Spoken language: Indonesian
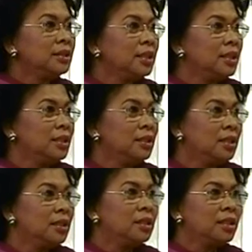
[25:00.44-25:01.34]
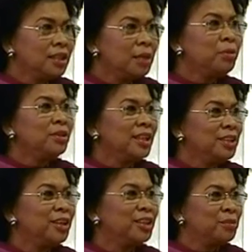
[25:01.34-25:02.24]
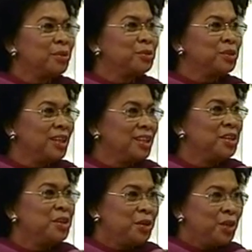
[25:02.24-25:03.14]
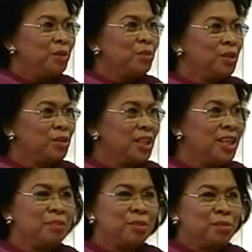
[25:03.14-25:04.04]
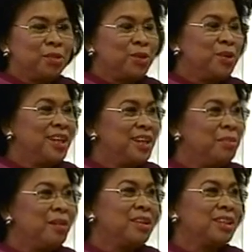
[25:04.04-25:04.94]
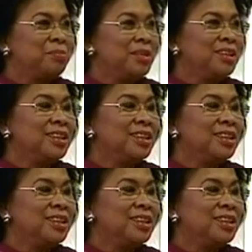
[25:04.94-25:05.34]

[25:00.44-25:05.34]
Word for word: sekali di kita pun saya juga termasuk yang nomor tiga atau nomor dua dari bawah tapi hmm.